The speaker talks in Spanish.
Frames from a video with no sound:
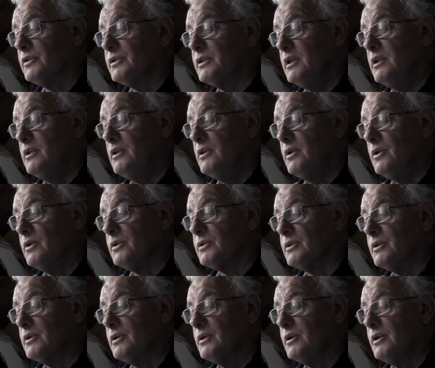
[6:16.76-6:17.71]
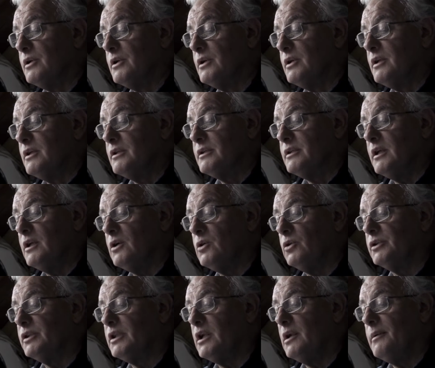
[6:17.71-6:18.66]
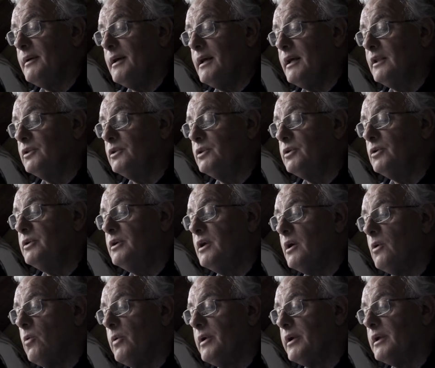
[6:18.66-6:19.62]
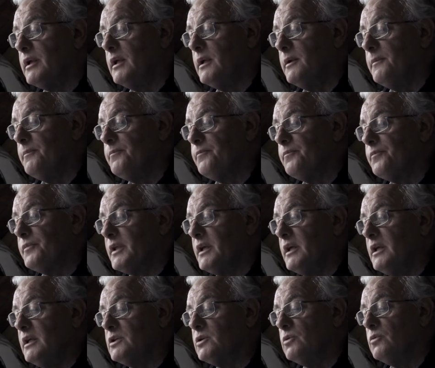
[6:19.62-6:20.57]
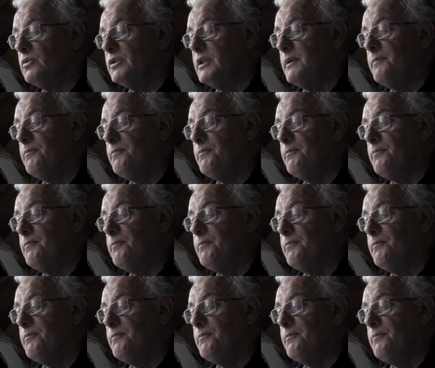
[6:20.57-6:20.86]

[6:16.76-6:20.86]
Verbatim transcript: los indios se encontraba Antonia Hueque, que es un